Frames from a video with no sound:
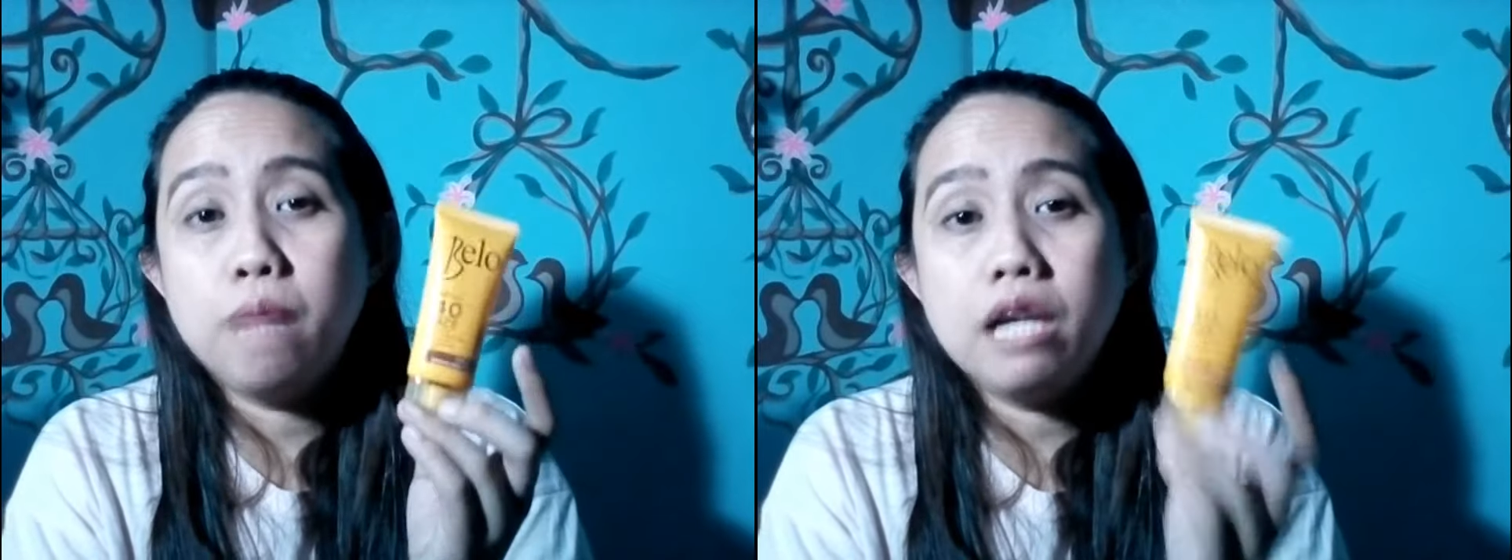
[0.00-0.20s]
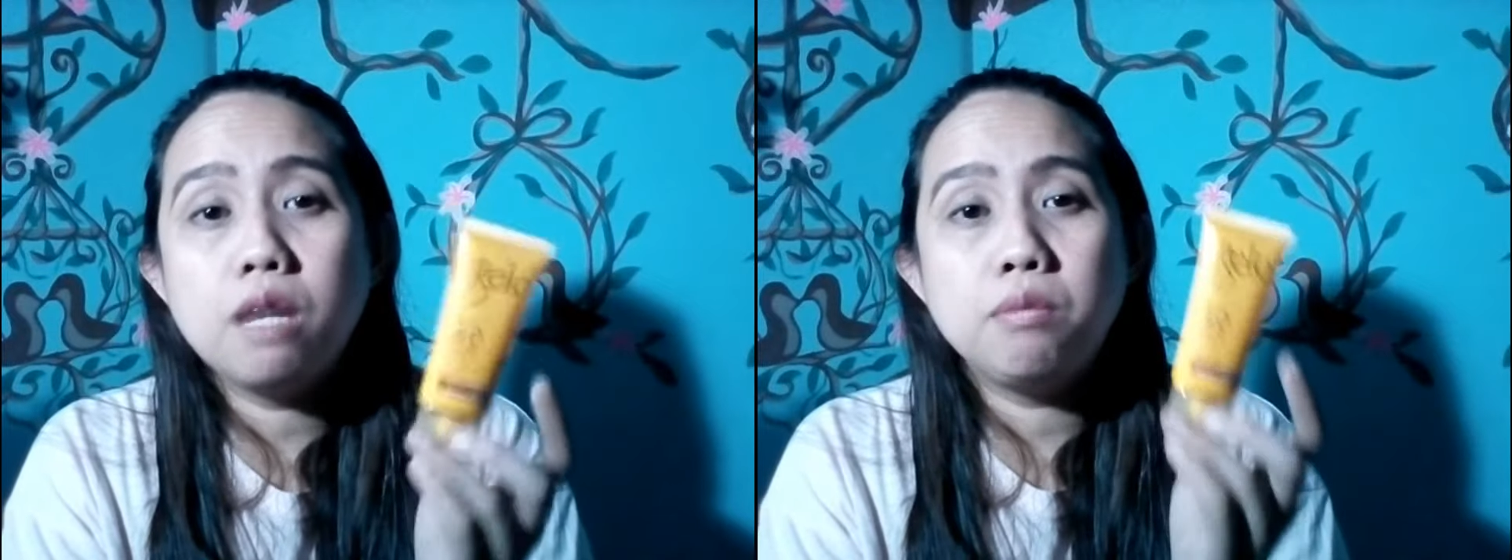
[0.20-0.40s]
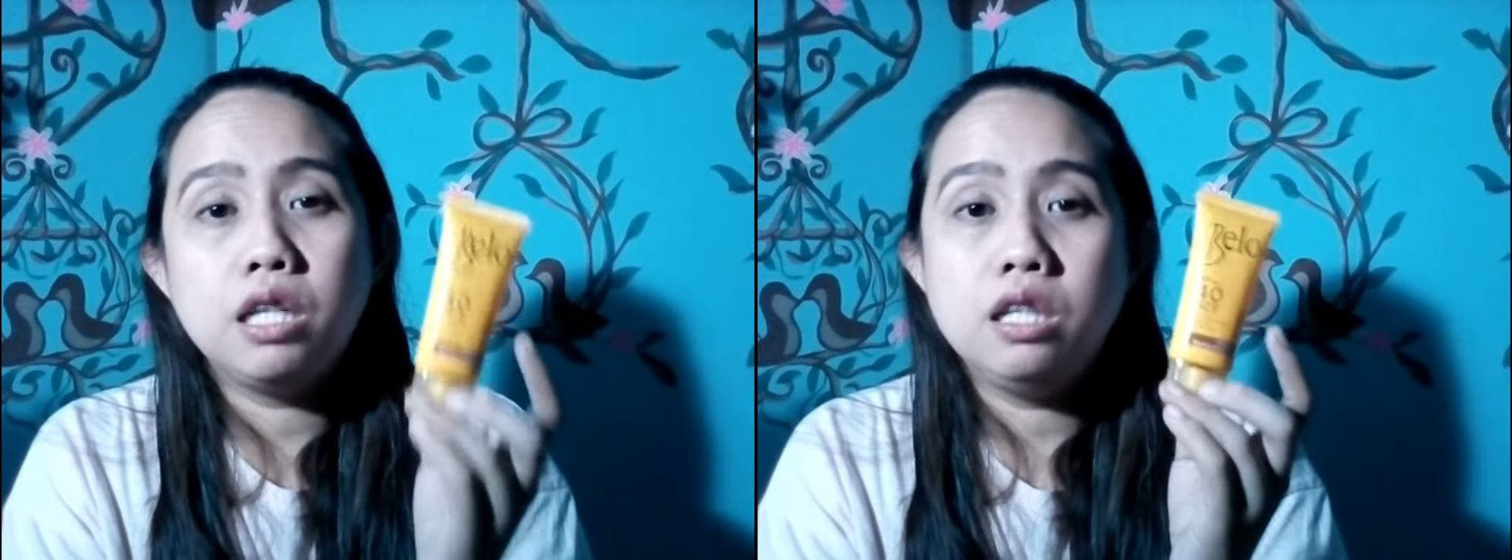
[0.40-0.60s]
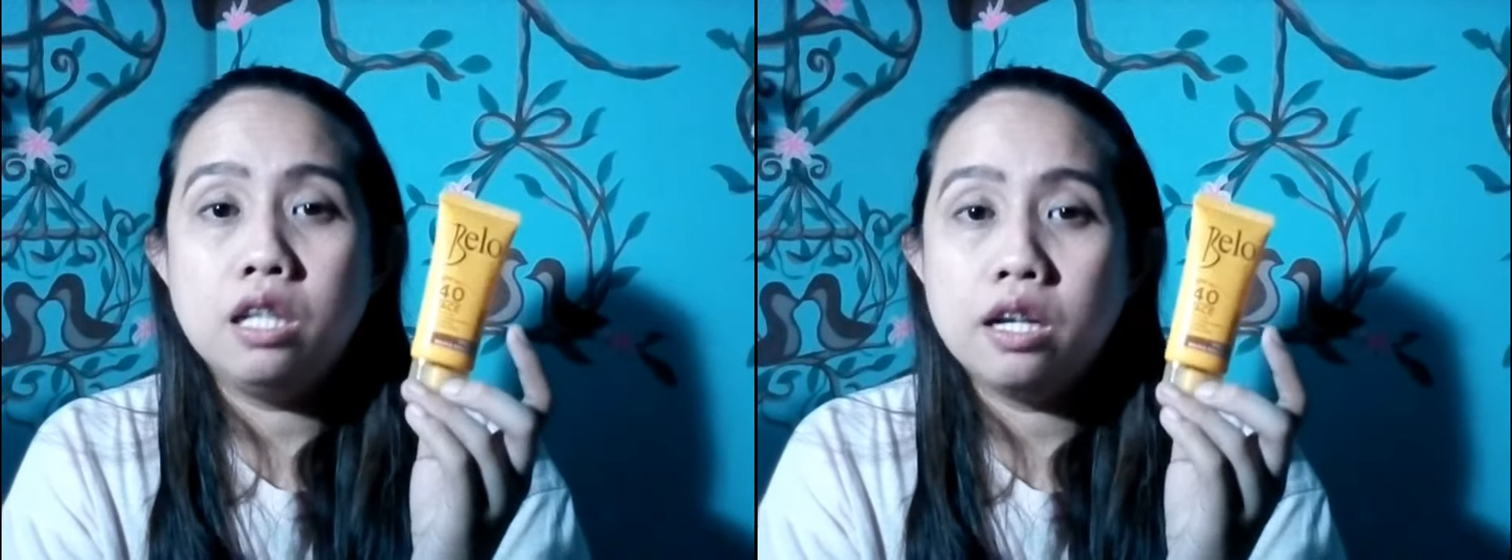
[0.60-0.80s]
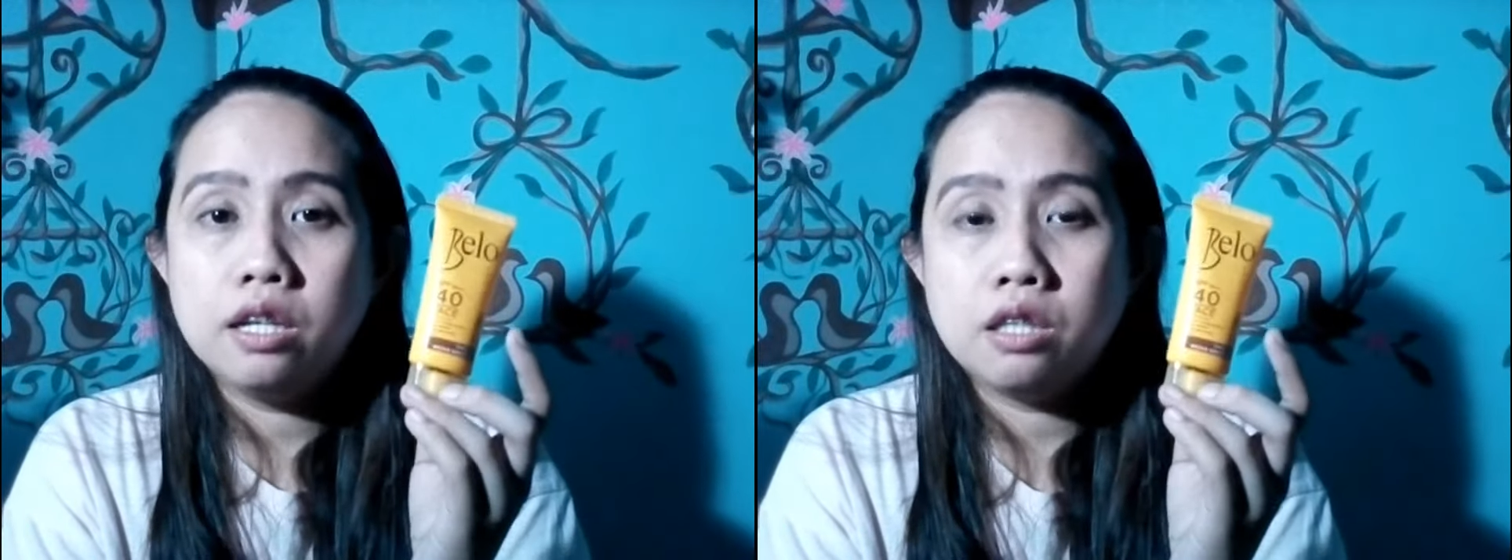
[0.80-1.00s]
makeup na
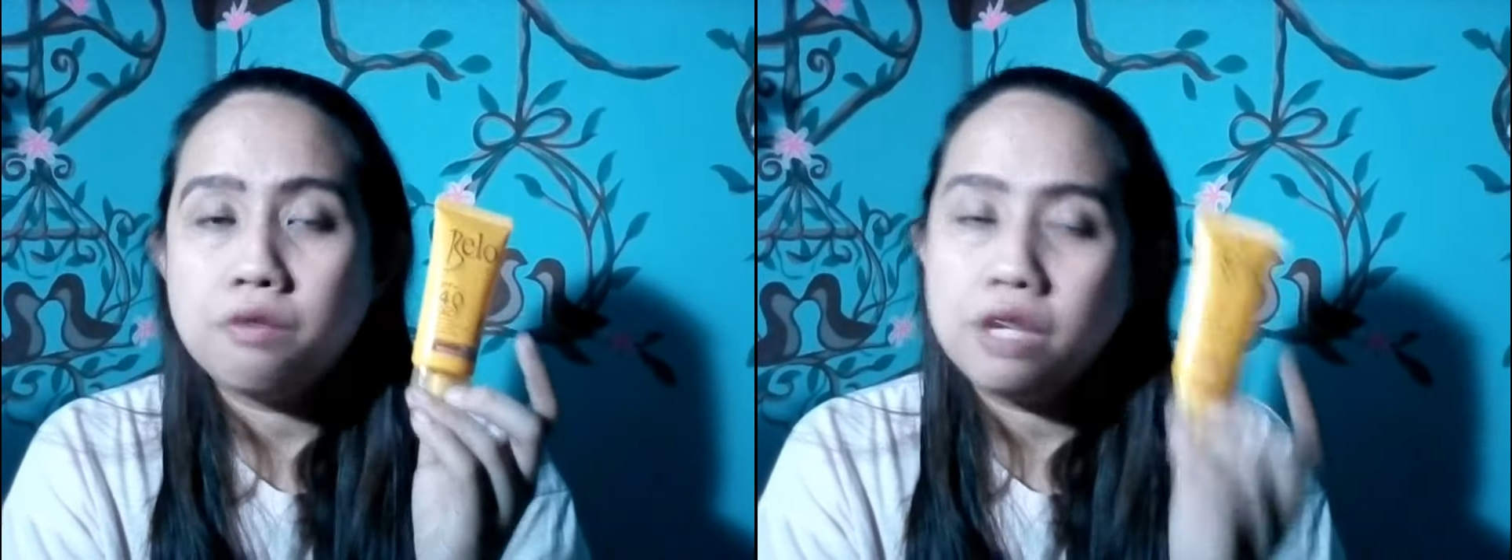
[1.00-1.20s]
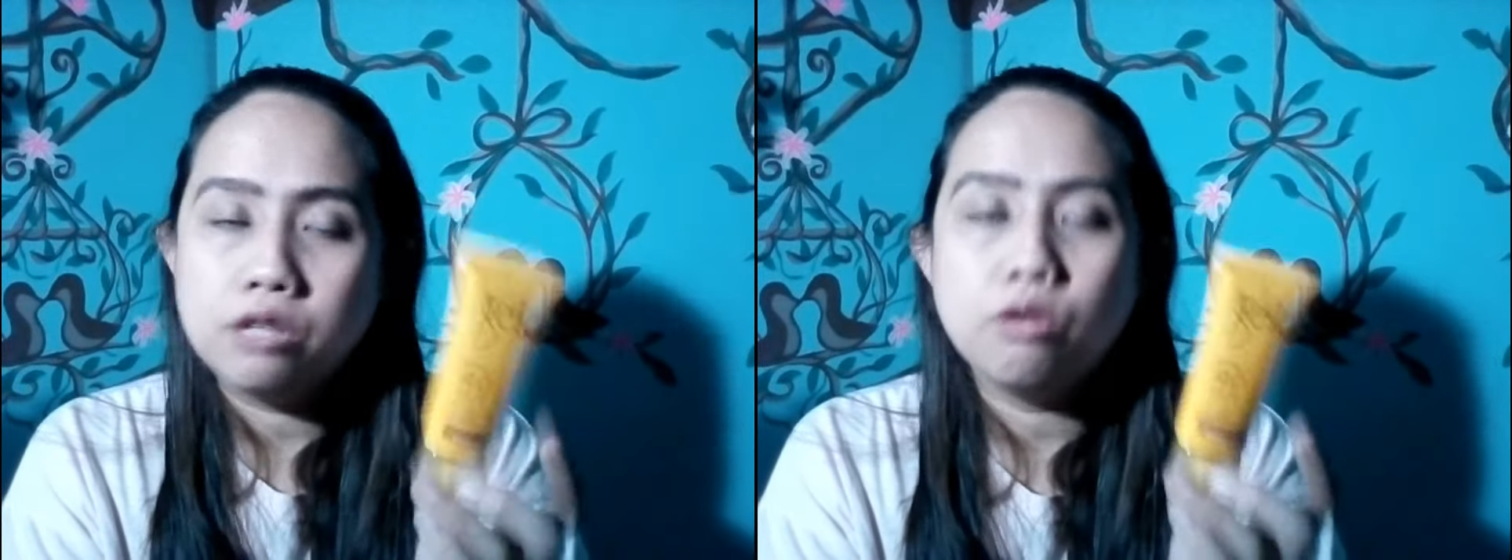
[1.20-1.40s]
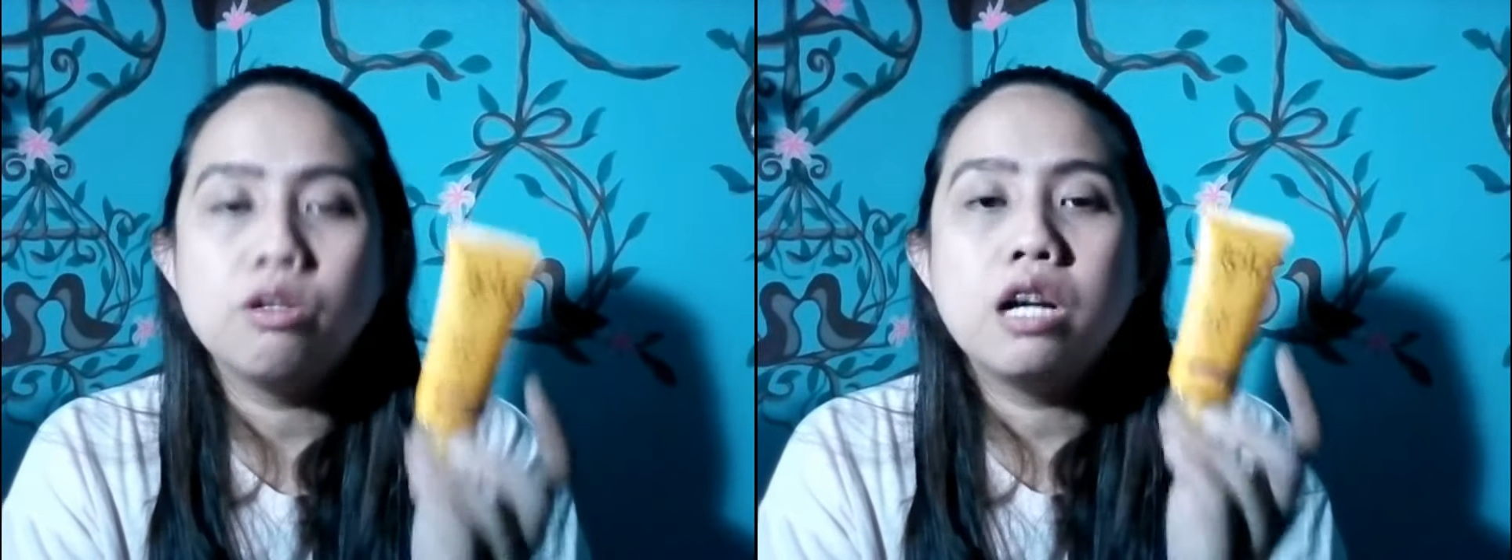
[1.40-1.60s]
nilagay sa face ko,